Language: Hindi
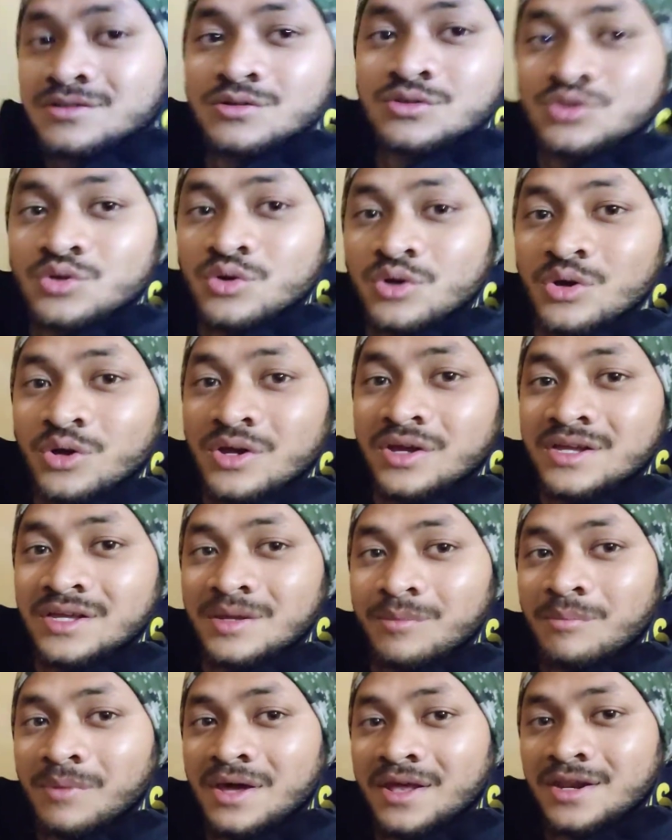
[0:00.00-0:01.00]
सोचो
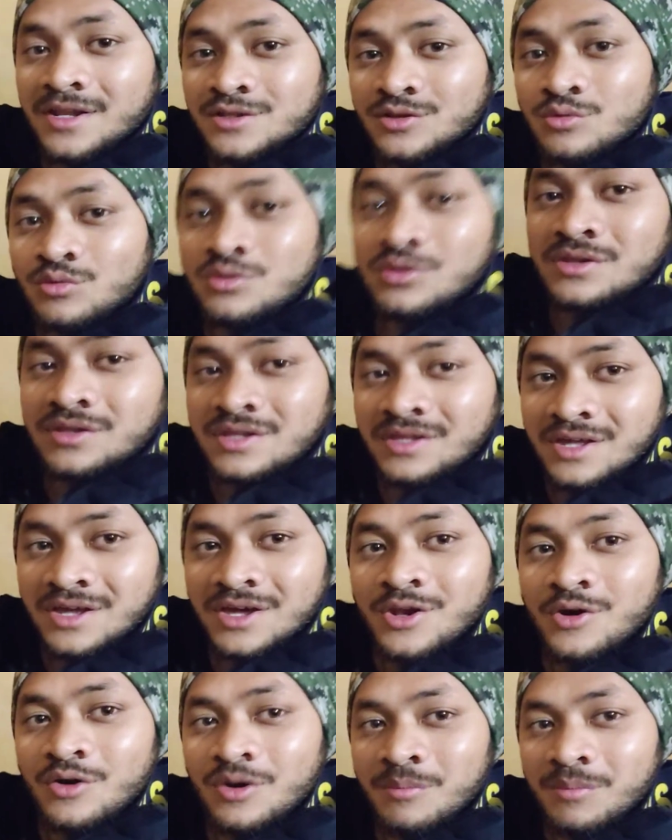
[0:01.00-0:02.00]
ये मेहनत तो
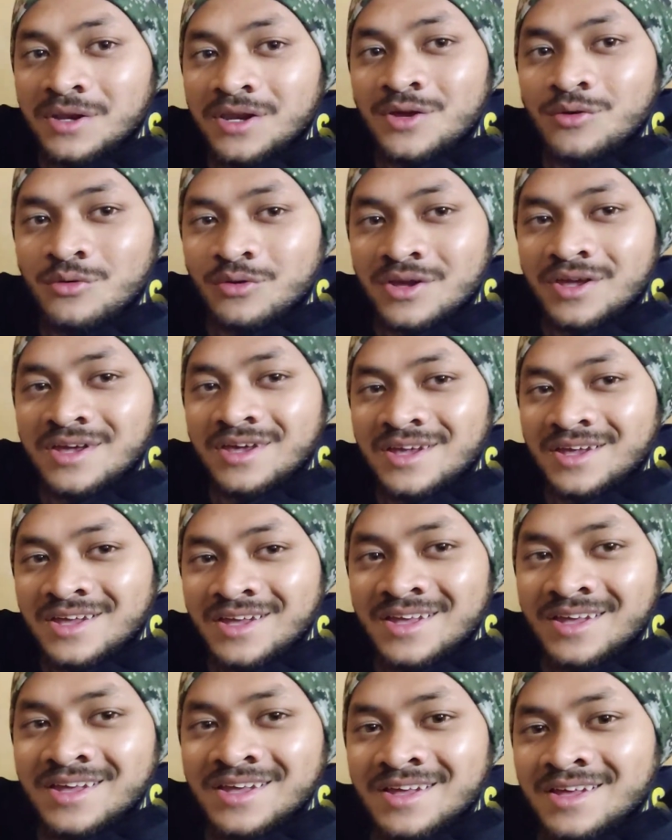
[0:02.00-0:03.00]
देख रहे हो ना बनी कुकी की
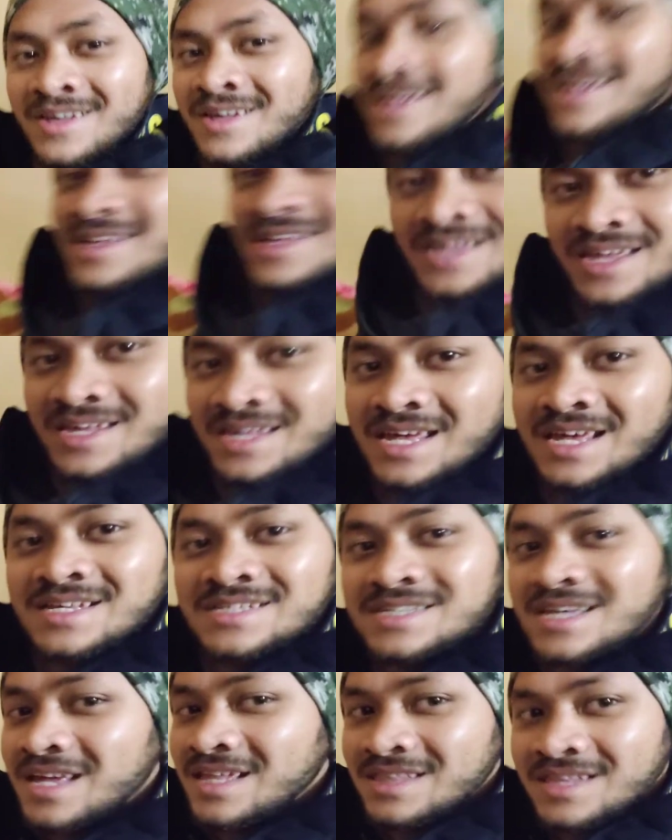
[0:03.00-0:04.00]
ये ये
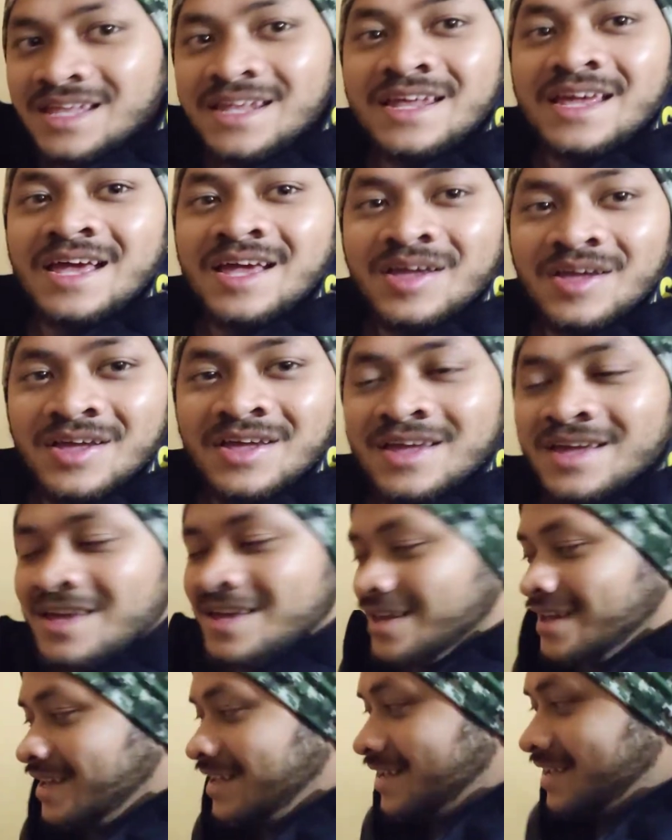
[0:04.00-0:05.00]
इसके अंदर ही है
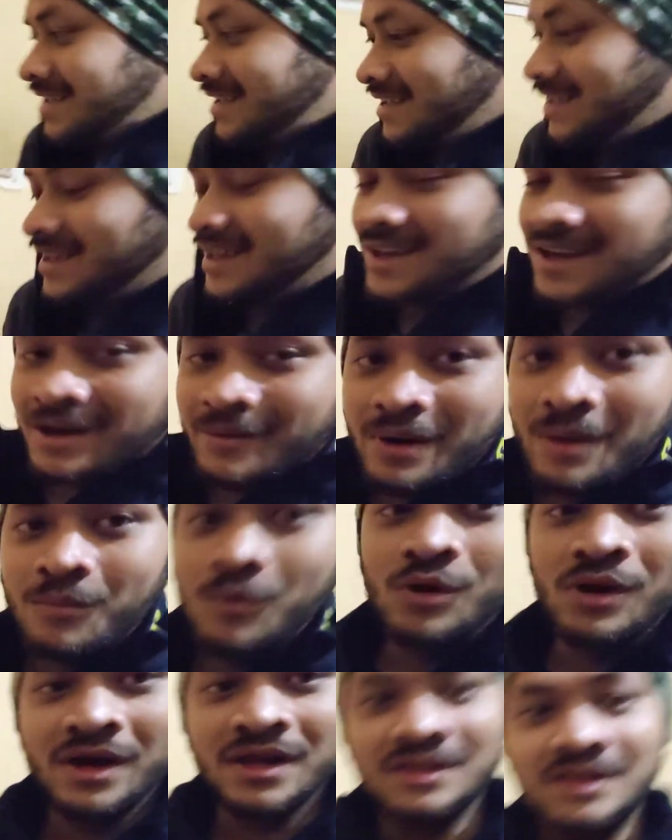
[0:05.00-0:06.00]
अब आप
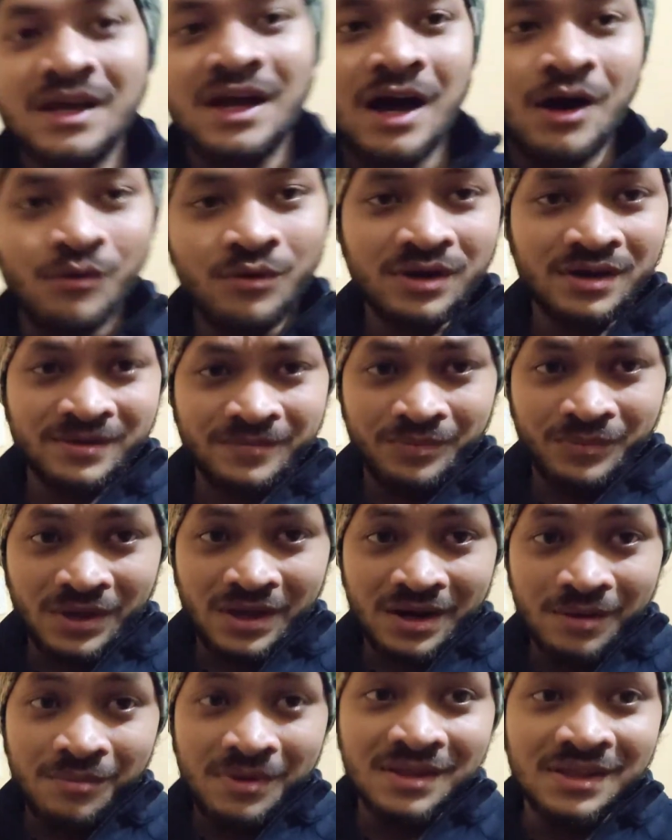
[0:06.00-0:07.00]
बोलेंगे दिखाओ ना
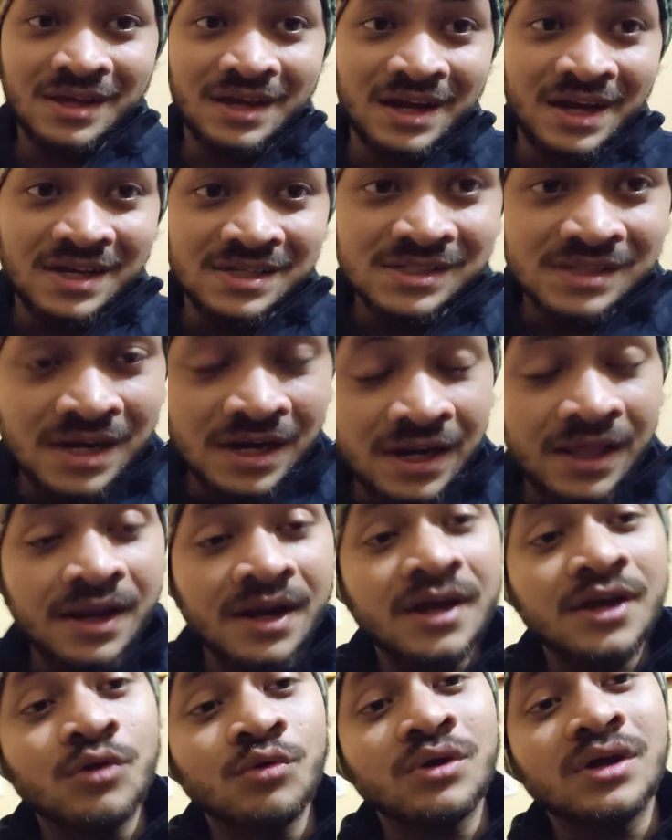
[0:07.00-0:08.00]
अरे मैं दिखा इसलिए ले
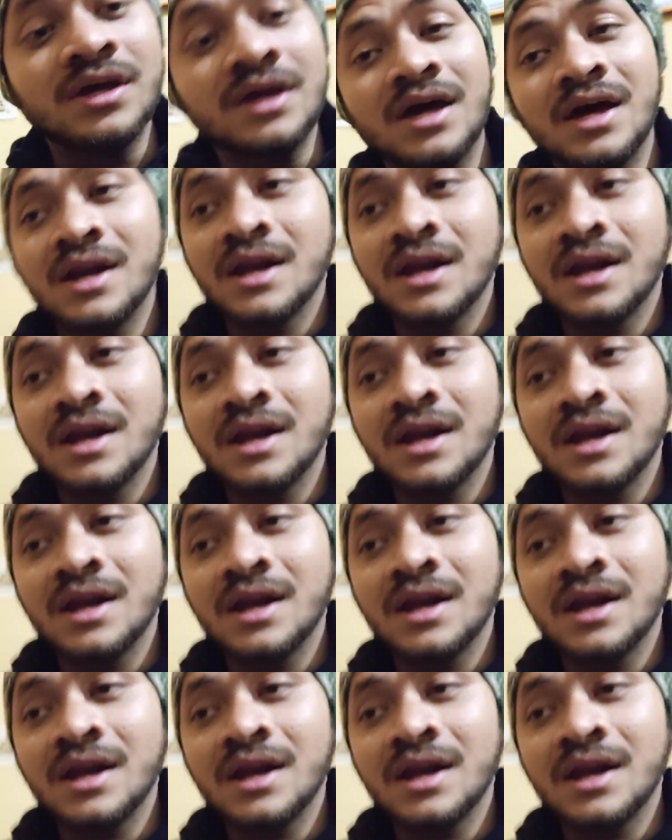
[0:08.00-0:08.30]
रहा क्योंकि